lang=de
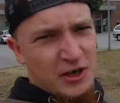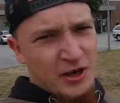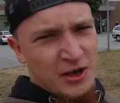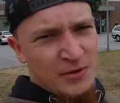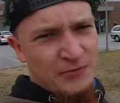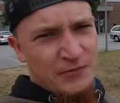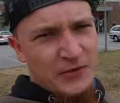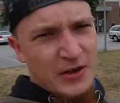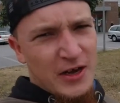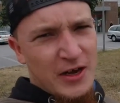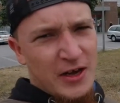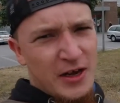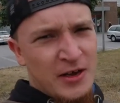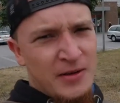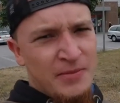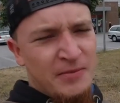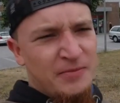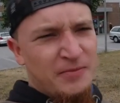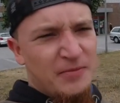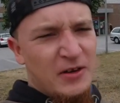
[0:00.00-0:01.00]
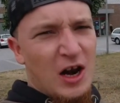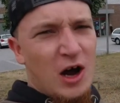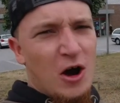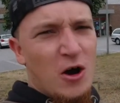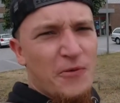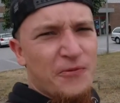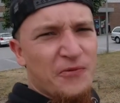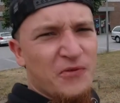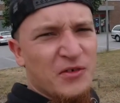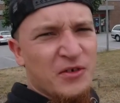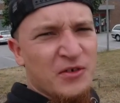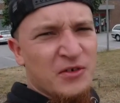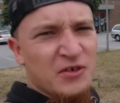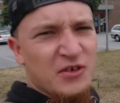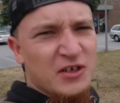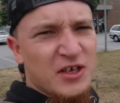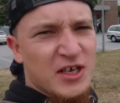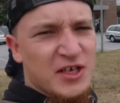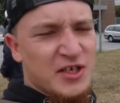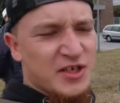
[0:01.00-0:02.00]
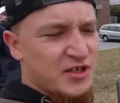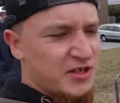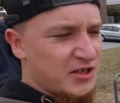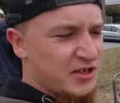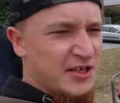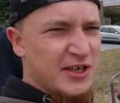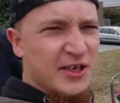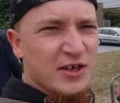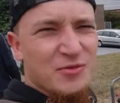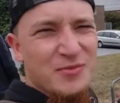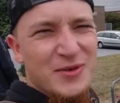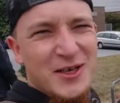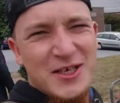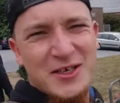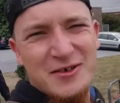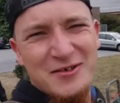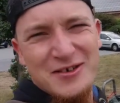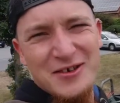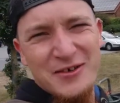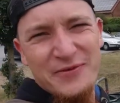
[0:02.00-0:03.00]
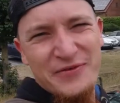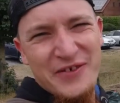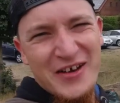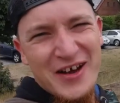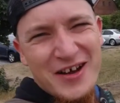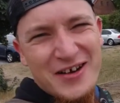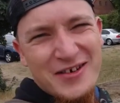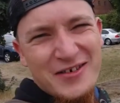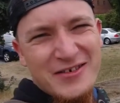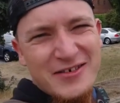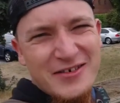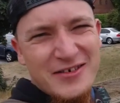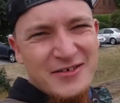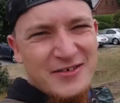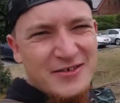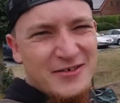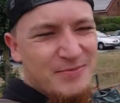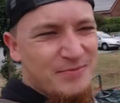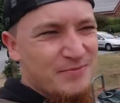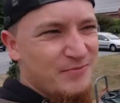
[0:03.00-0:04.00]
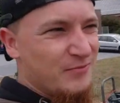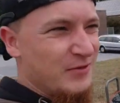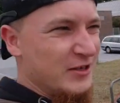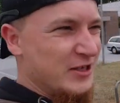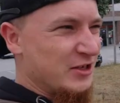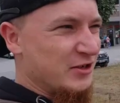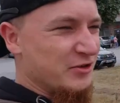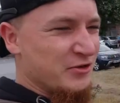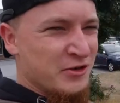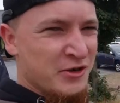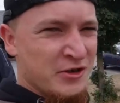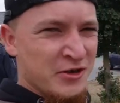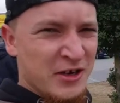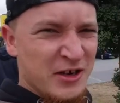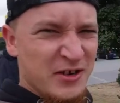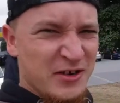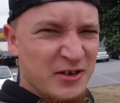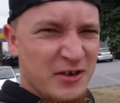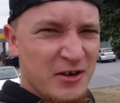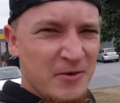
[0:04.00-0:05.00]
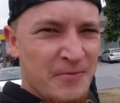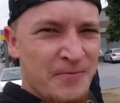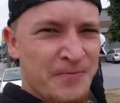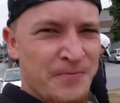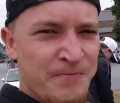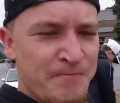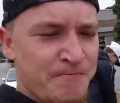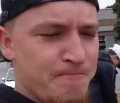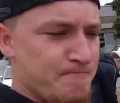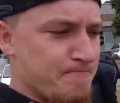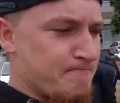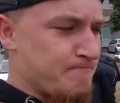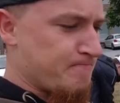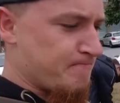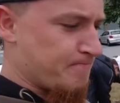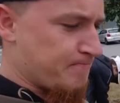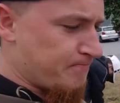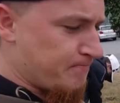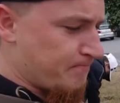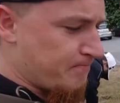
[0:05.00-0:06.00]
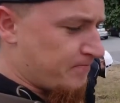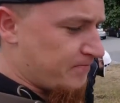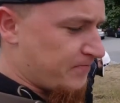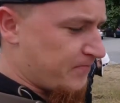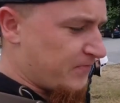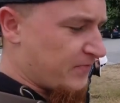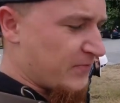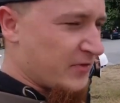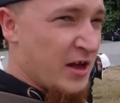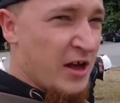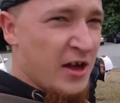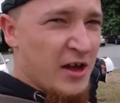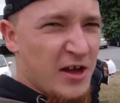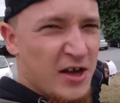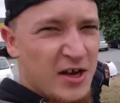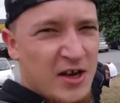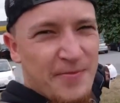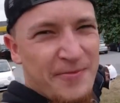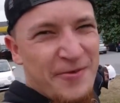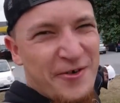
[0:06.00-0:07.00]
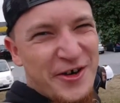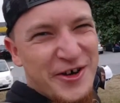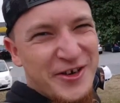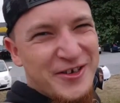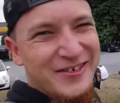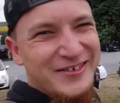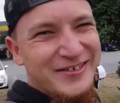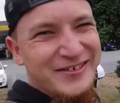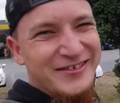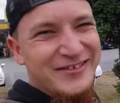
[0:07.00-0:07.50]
ähm, wir laufen jetzt einen Kilometer ungefähr bis zu einem äh, Gebäude.